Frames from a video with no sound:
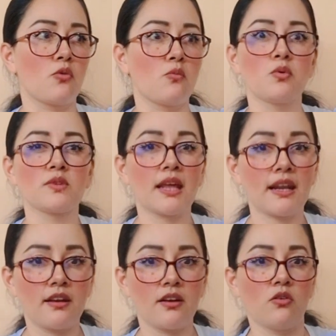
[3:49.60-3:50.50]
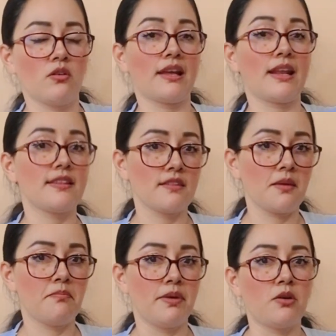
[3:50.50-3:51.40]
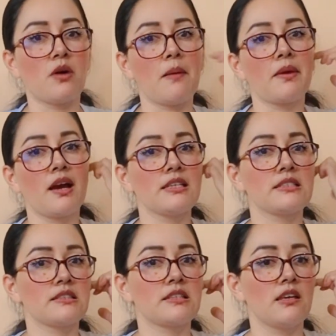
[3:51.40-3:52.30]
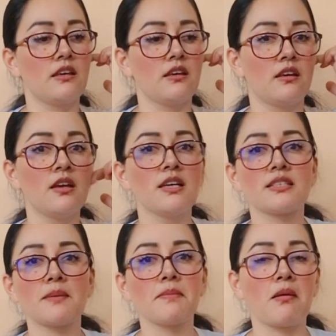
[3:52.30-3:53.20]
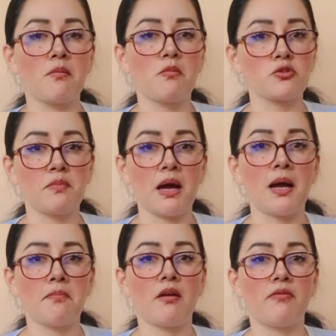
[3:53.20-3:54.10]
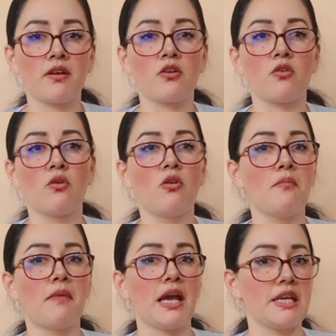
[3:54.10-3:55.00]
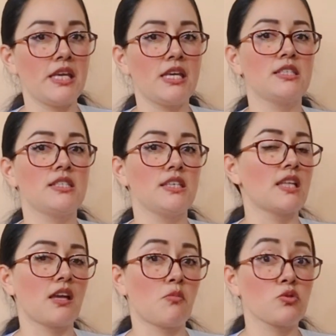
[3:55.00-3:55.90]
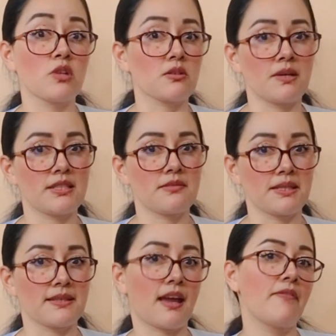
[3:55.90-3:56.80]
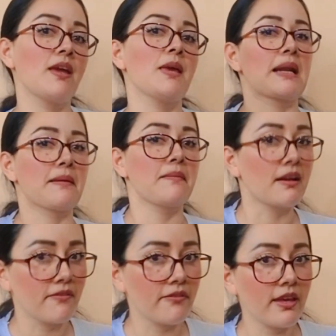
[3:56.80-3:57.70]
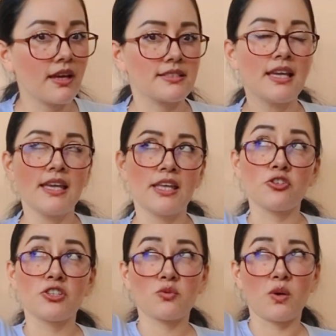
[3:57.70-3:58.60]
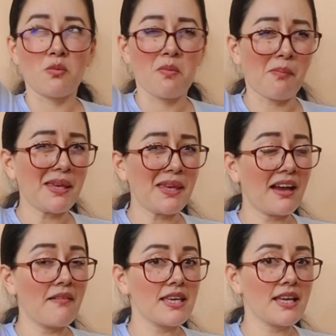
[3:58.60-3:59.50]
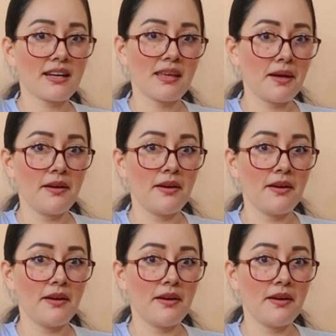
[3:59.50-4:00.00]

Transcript: como un terreno grande, pero había este, sembrábamos papa, frijol, maíz y teníamos unas cuantas matas de café y para arriba eran fincas. Entonces, cuando mi papá llegaba allá arriba,